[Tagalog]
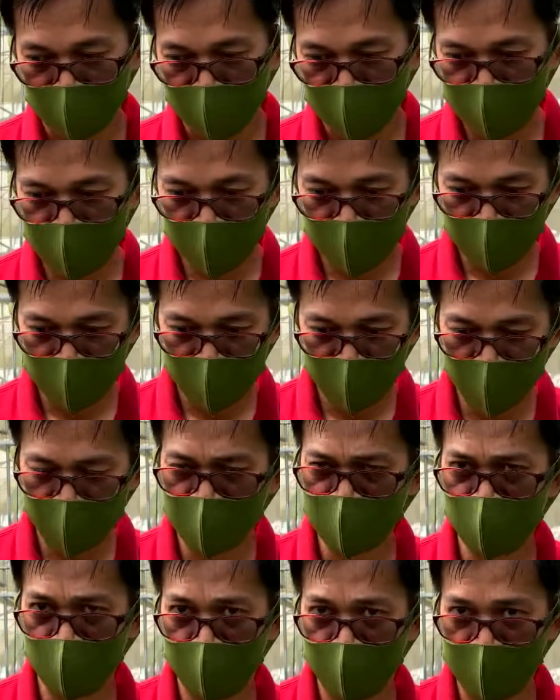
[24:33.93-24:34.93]
Minsan
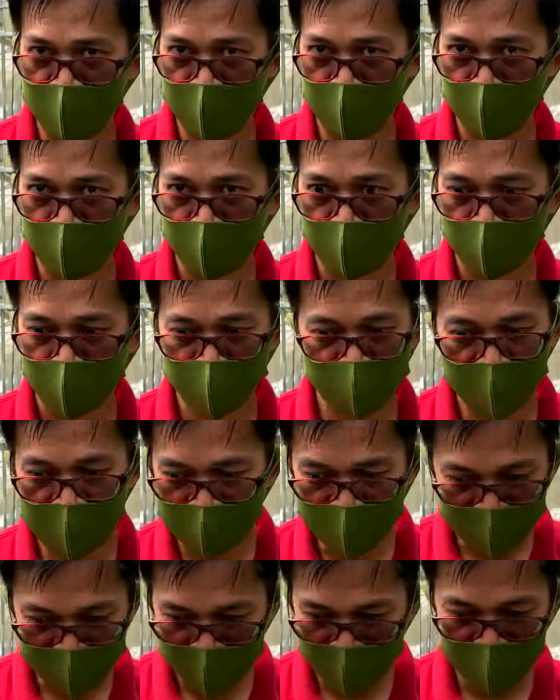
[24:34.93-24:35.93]
sobra-sobra.
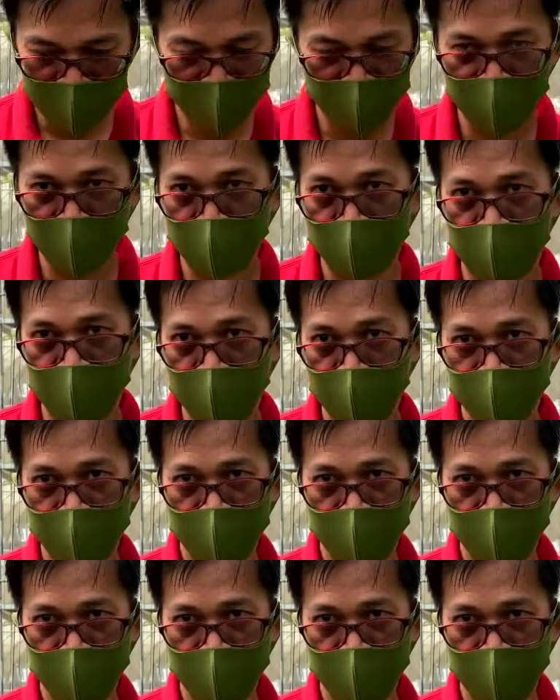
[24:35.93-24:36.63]
Tinatanggal namin iba.